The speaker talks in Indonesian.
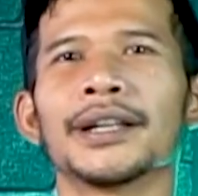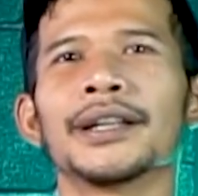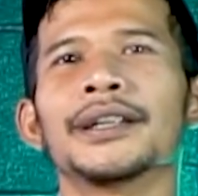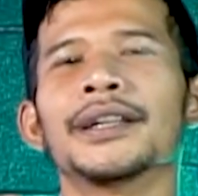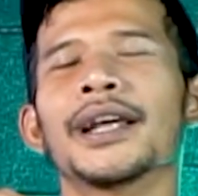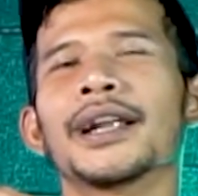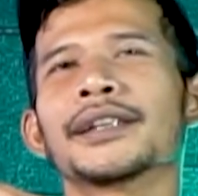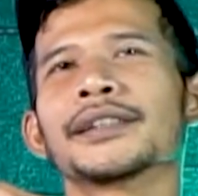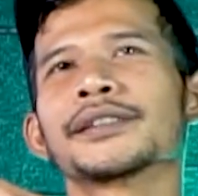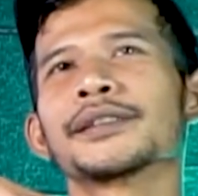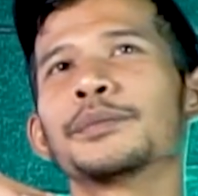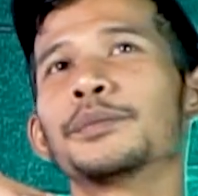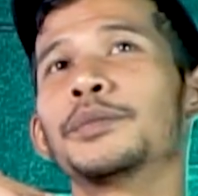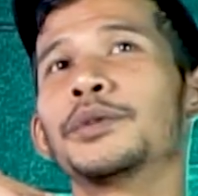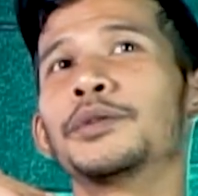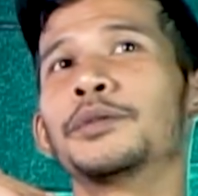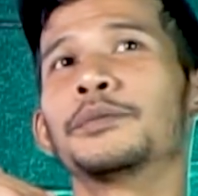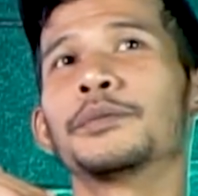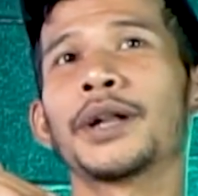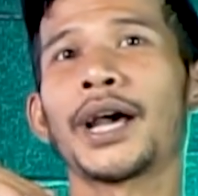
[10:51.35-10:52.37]
Dan
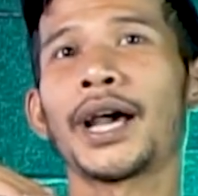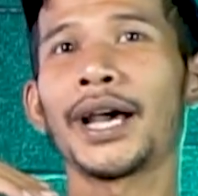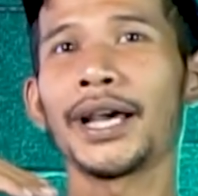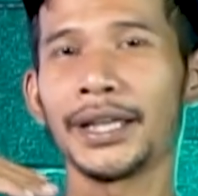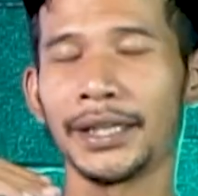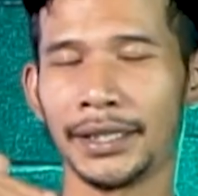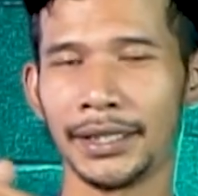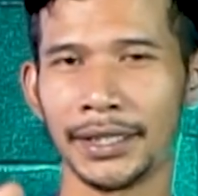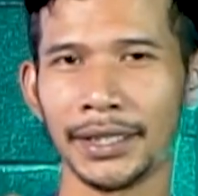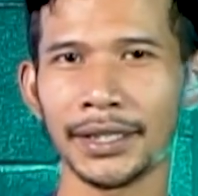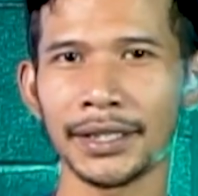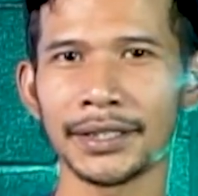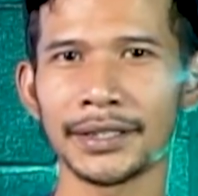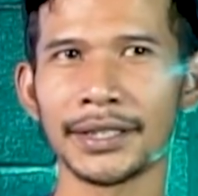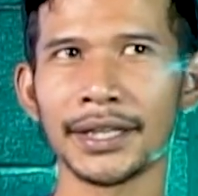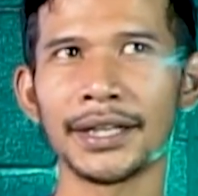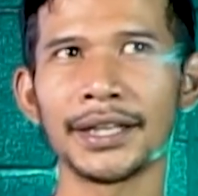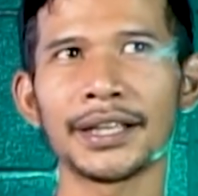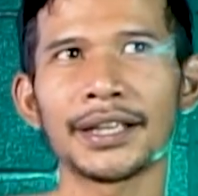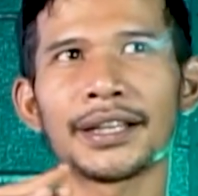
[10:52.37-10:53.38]
sebelum naik,
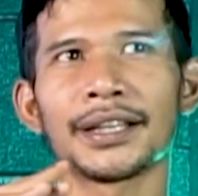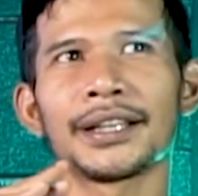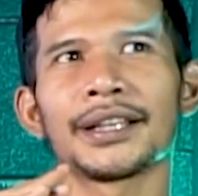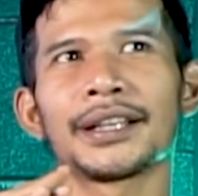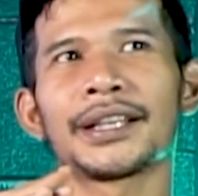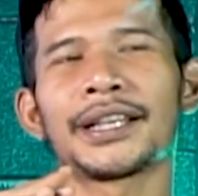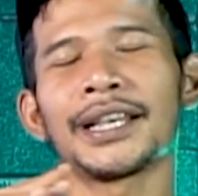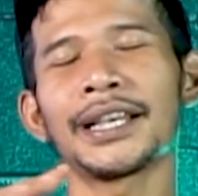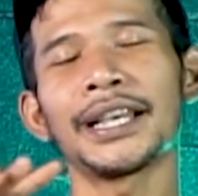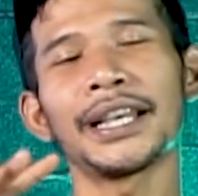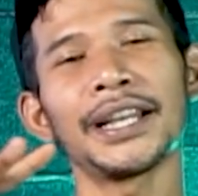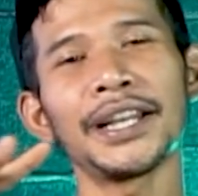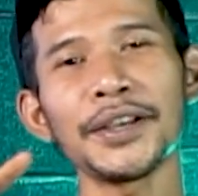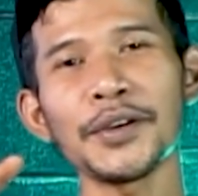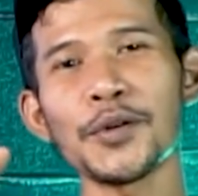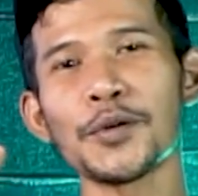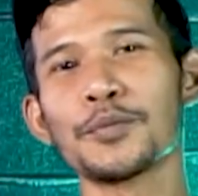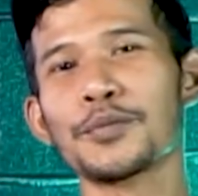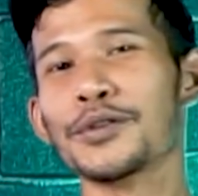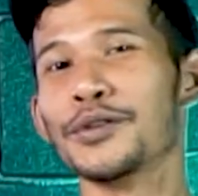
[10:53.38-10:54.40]
jadi Kiki ini
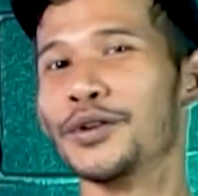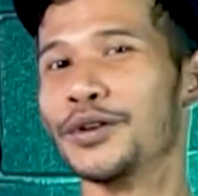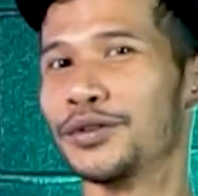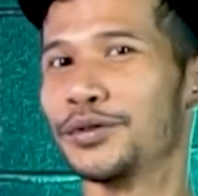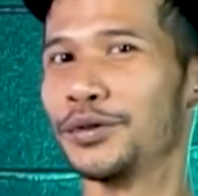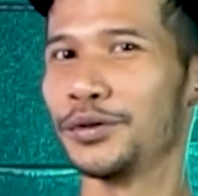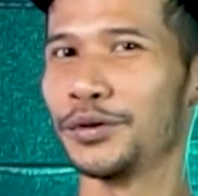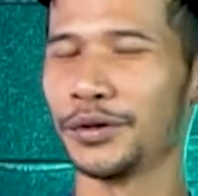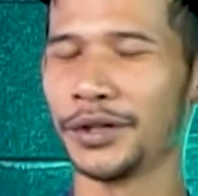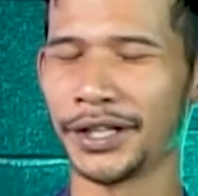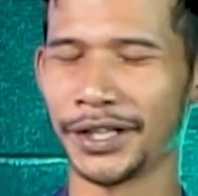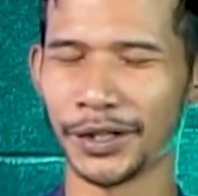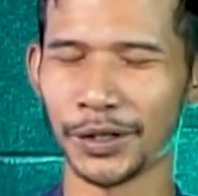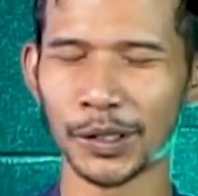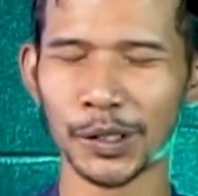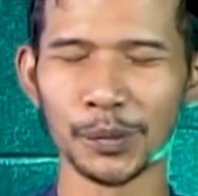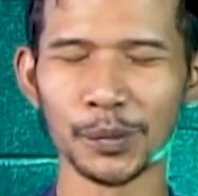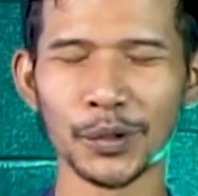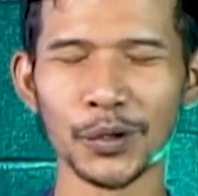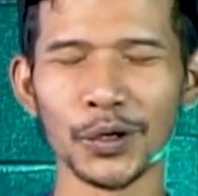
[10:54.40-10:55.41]
ngobrol dulu nih,
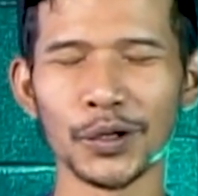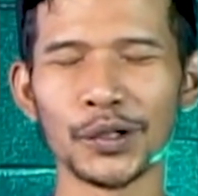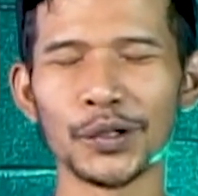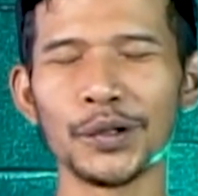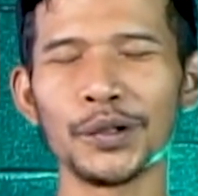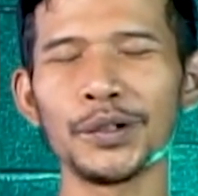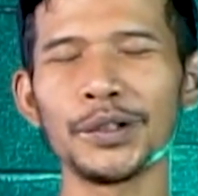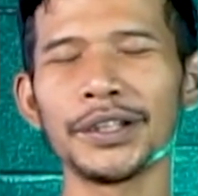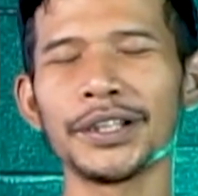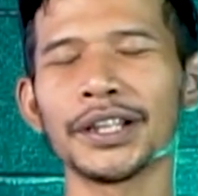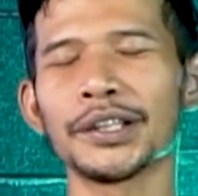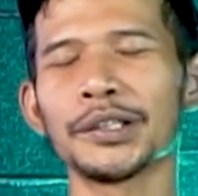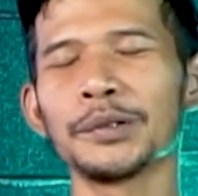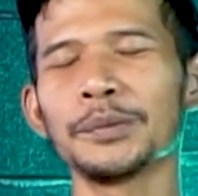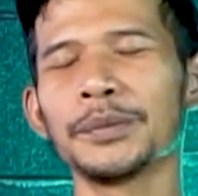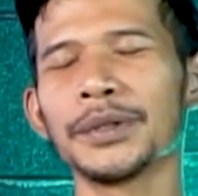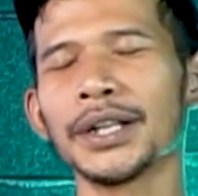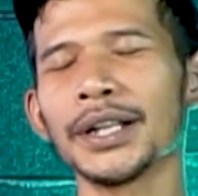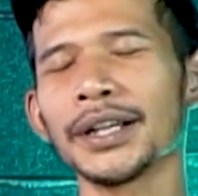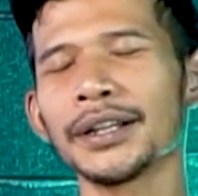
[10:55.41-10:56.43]
ngobrol dulu dia tuh
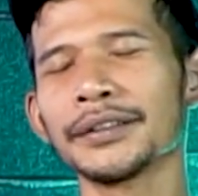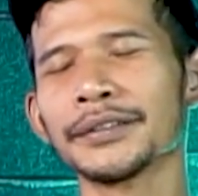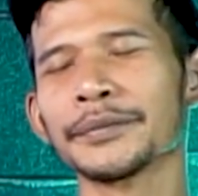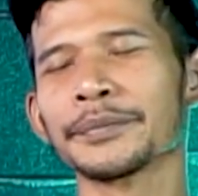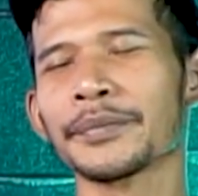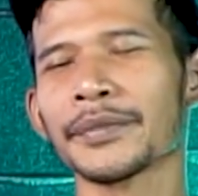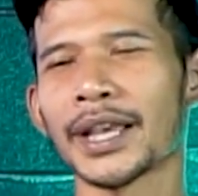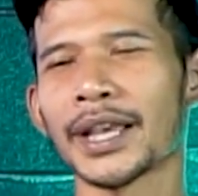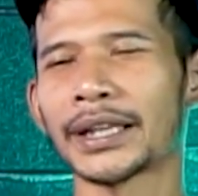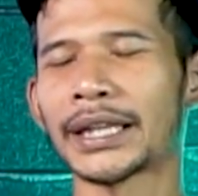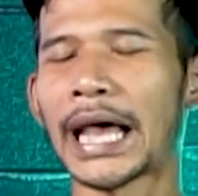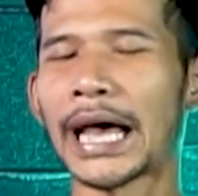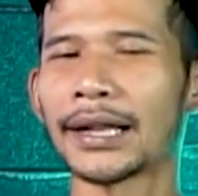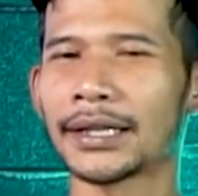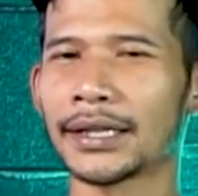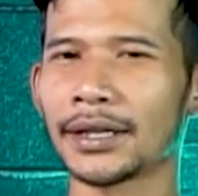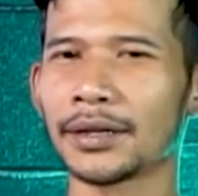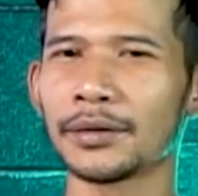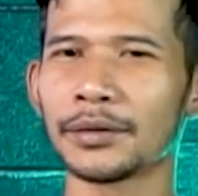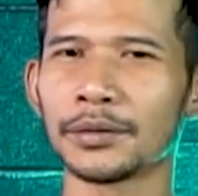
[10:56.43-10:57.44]
bilang,
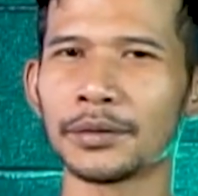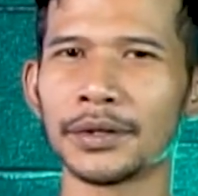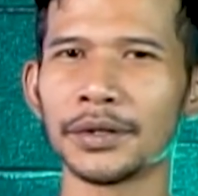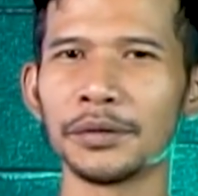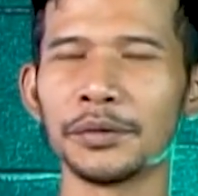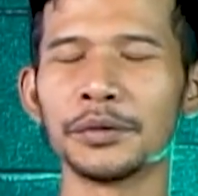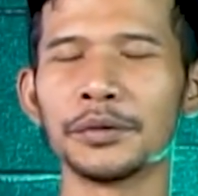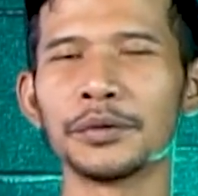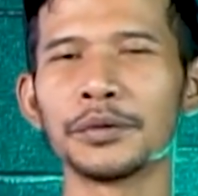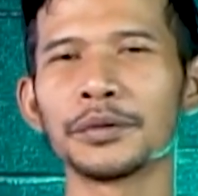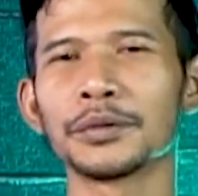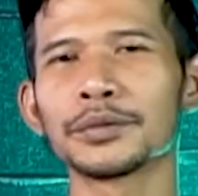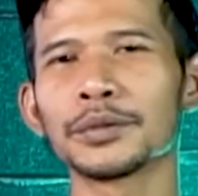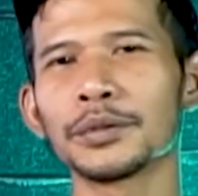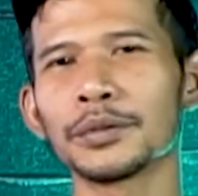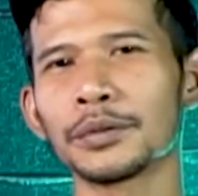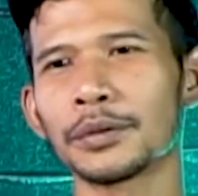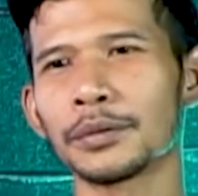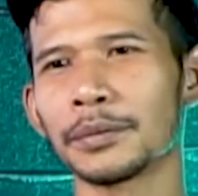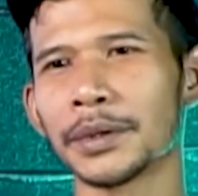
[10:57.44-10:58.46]
hati-hati lu di gunung
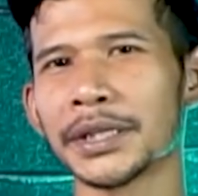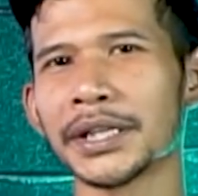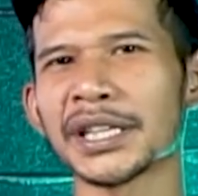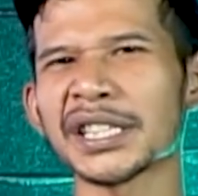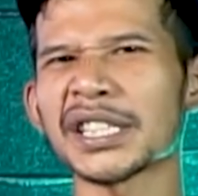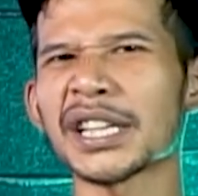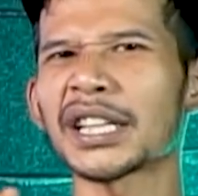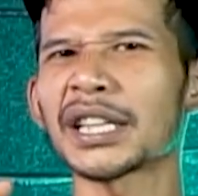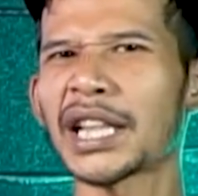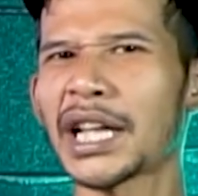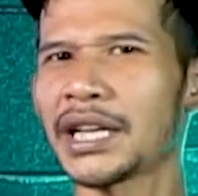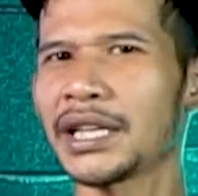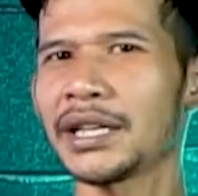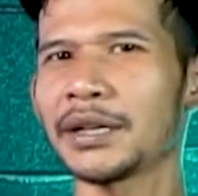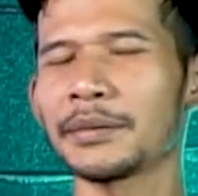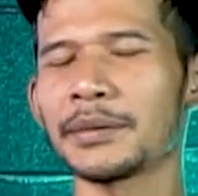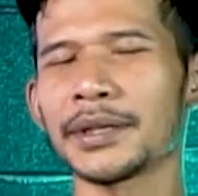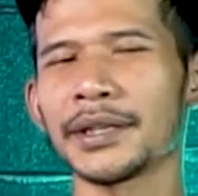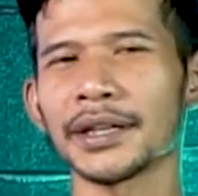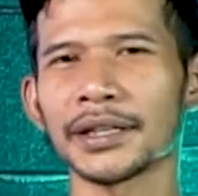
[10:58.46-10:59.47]
tuh banyak setannya
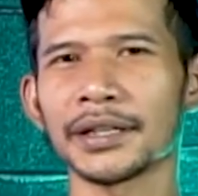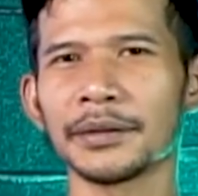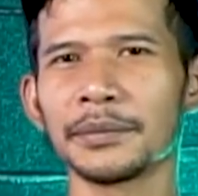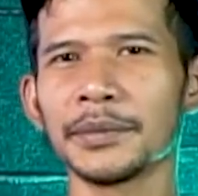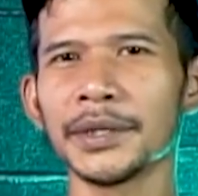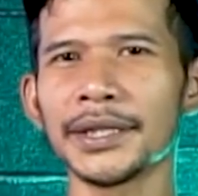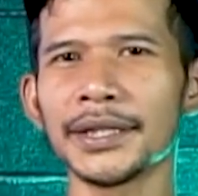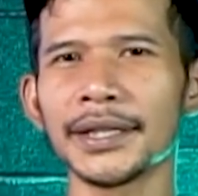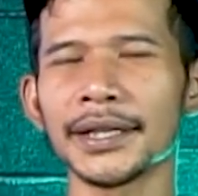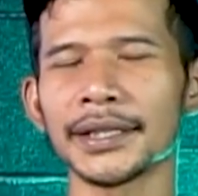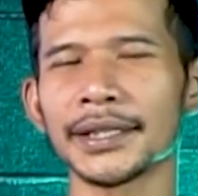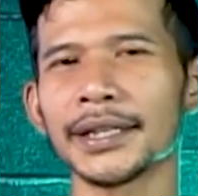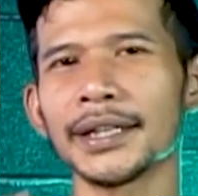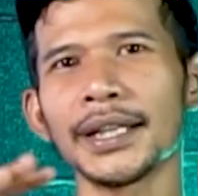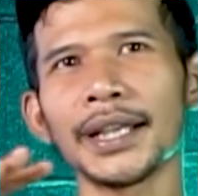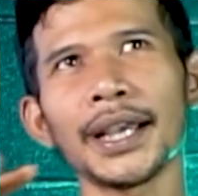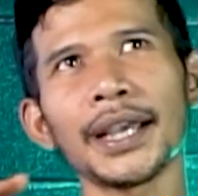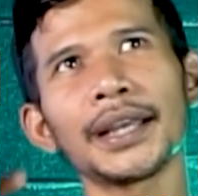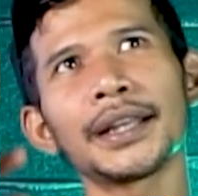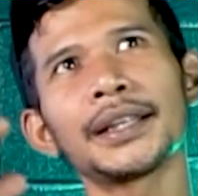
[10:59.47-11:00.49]
banyak demitnya jadi
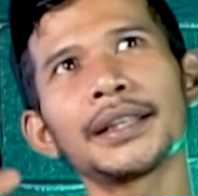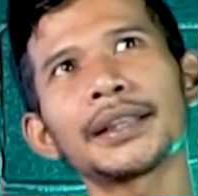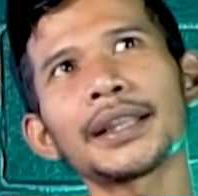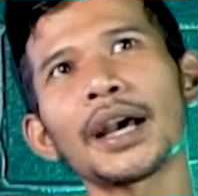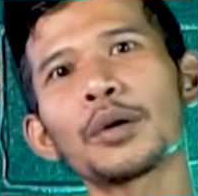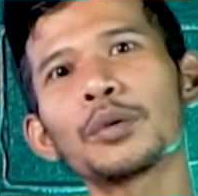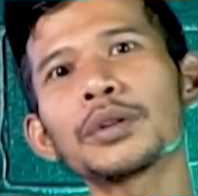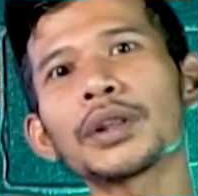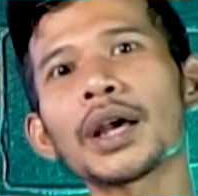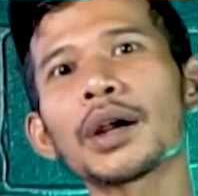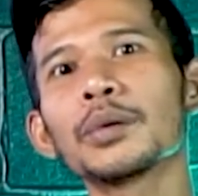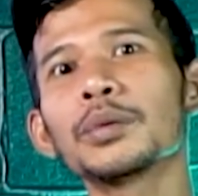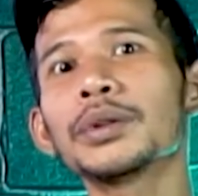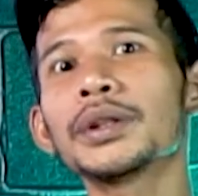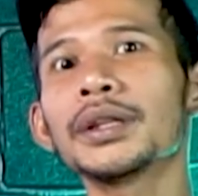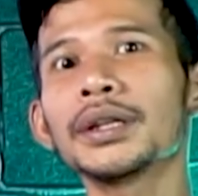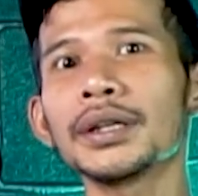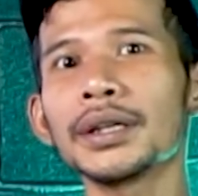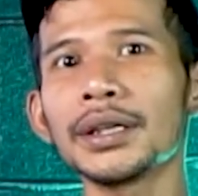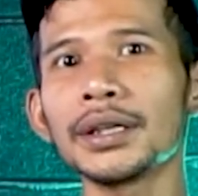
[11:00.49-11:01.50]
kayak
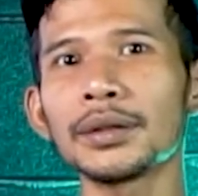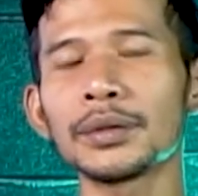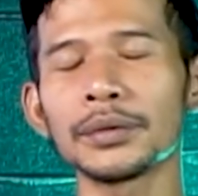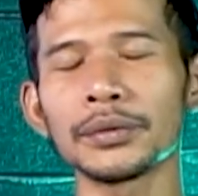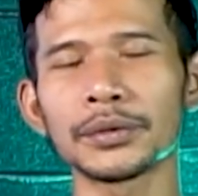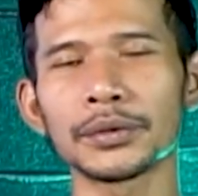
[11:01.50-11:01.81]
ditakut-takutin gitu